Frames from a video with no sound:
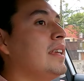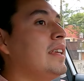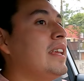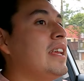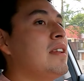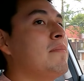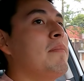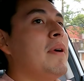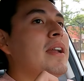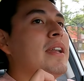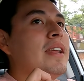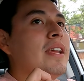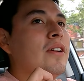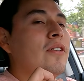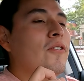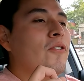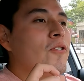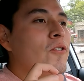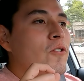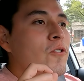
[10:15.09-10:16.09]
y el
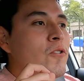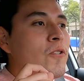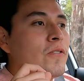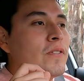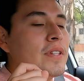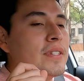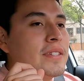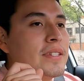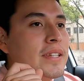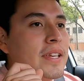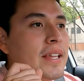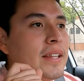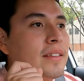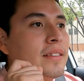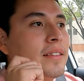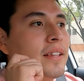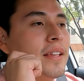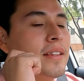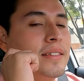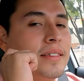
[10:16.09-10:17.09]
manejo no se
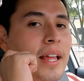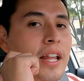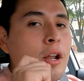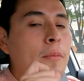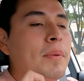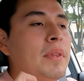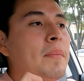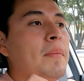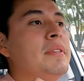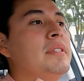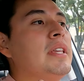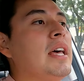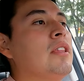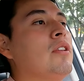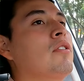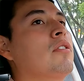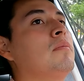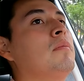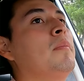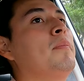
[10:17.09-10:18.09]
siente tan
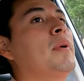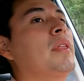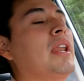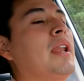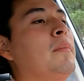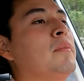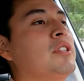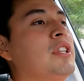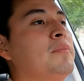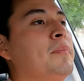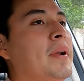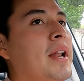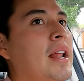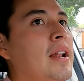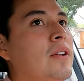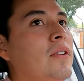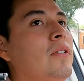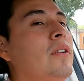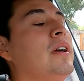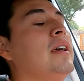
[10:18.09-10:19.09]
optimizado como podríamos
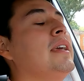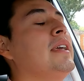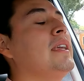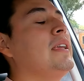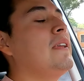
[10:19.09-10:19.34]
esperarlo